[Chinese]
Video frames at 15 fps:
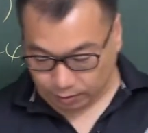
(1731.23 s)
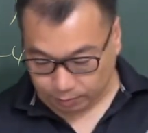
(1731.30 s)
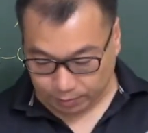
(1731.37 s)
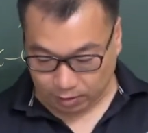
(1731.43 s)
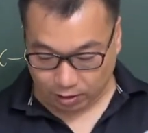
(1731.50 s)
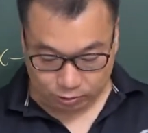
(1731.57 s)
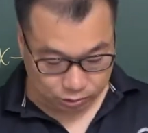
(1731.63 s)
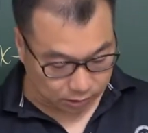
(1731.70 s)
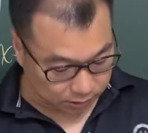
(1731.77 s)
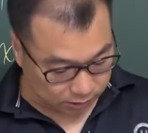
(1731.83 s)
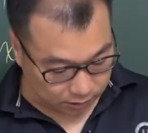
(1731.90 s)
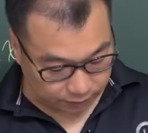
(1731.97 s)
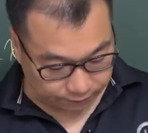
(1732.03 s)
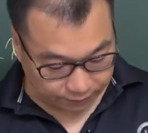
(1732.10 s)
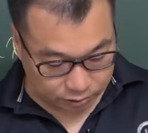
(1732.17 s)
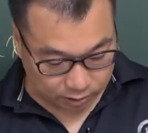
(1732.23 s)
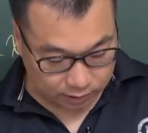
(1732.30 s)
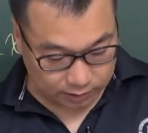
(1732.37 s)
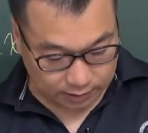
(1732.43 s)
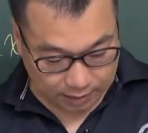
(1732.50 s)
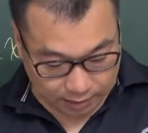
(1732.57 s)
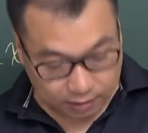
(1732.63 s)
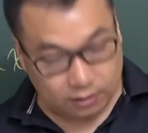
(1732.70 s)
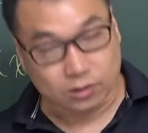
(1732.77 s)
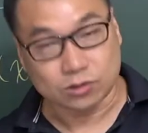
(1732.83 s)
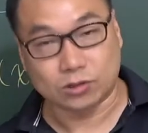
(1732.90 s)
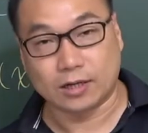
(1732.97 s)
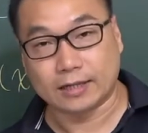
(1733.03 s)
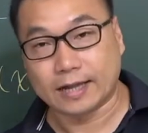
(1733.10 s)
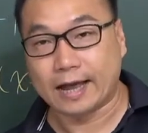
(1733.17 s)
我又没有好选，这是非选题啊，
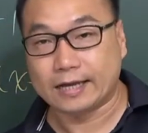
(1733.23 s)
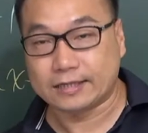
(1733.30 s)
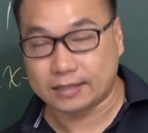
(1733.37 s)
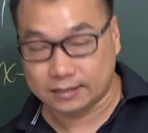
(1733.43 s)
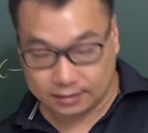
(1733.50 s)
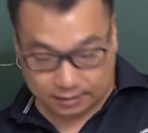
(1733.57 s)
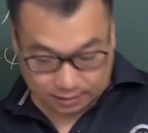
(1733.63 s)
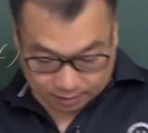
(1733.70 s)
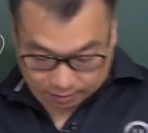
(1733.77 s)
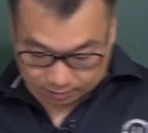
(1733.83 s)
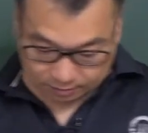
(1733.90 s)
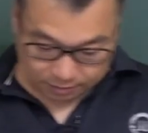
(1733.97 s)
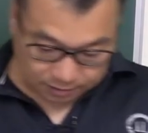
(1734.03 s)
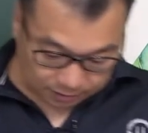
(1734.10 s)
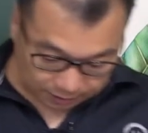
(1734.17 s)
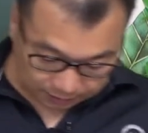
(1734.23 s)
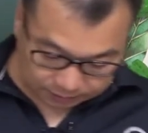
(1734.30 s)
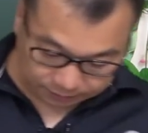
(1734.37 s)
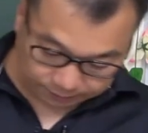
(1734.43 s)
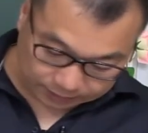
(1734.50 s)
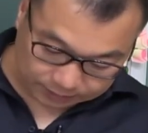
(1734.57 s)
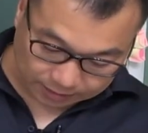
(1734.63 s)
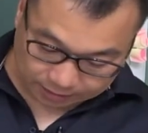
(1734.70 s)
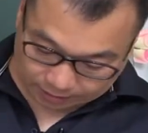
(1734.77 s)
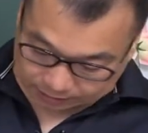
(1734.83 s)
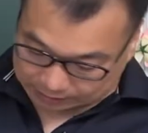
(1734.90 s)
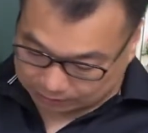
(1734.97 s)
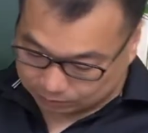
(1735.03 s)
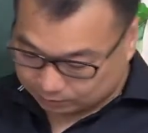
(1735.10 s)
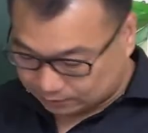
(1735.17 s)
所以答案写这个啊，因式分解好的
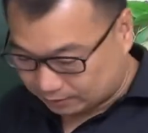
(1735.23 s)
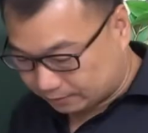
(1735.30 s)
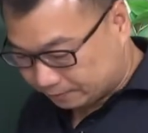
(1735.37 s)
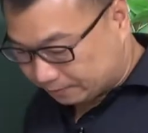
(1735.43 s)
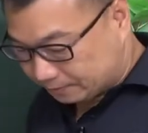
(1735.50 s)
结果啊，